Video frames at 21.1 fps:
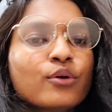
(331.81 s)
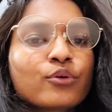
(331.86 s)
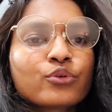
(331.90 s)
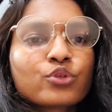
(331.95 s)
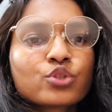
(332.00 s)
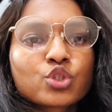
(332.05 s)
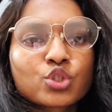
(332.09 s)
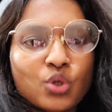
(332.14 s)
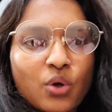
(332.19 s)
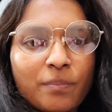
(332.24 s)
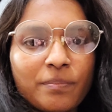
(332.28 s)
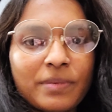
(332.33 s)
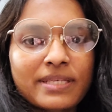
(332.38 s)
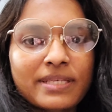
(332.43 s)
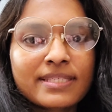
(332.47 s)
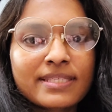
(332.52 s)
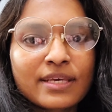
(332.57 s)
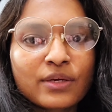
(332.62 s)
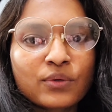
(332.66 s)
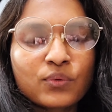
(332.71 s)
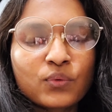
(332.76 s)
कुछ
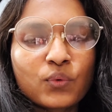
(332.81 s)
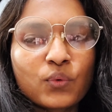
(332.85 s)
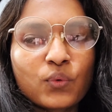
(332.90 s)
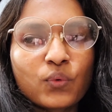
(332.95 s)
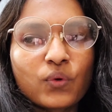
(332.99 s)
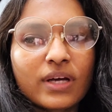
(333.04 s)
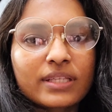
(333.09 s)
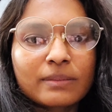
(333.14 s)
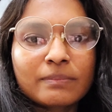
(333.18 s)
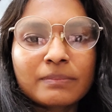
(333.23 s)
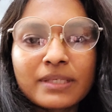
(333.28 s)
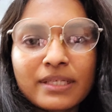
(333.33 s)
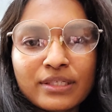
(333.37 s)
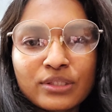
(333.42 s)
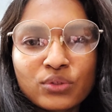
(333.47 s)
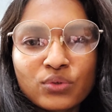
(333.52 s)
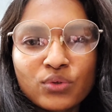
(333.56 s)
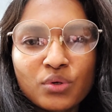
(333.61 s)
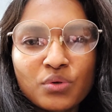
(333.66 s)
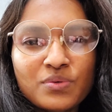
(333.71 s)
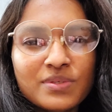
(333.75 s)
टॉपिक्स हैं उनको ख़त्म
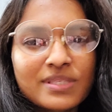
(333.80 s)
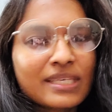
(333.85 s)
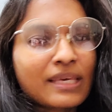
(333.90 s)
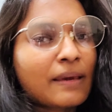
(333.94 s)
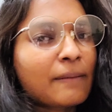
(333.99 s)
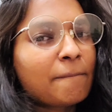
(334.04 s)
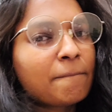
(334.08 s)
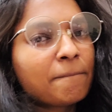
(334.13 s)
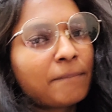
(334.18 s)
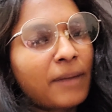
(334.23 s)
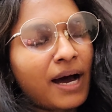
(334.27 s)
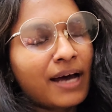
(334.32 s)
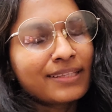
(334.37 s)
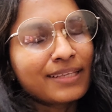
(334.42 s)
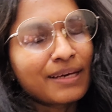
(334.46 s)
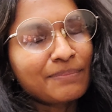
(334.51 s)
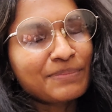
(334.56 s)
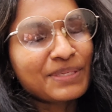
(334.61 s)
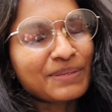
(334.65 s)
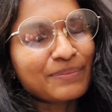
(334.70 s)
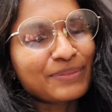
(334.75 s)
करती हूँ और उसके बाद
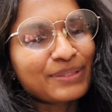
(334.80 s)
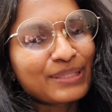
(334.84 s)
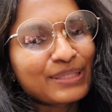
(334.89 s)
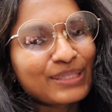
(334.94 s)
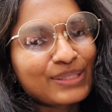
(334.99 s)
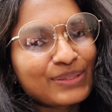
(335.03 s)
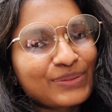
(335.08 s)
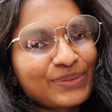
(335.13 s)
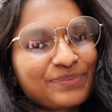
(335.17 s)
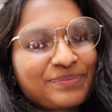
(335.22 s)
आपसे मिलती हूँ